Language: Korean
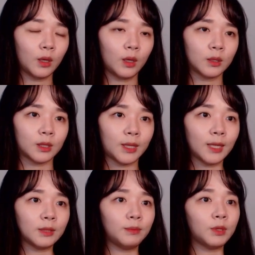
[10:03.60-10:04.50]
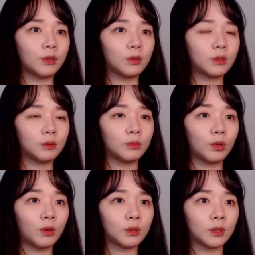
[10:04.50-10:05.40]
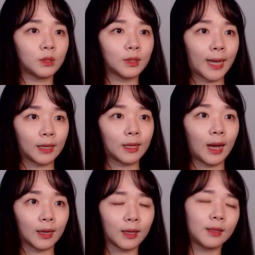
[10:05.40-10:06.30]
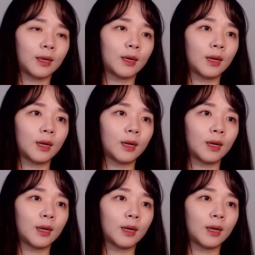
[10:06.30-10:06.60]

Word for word: 자, 40m쯤 떨어진 다리 아래에다가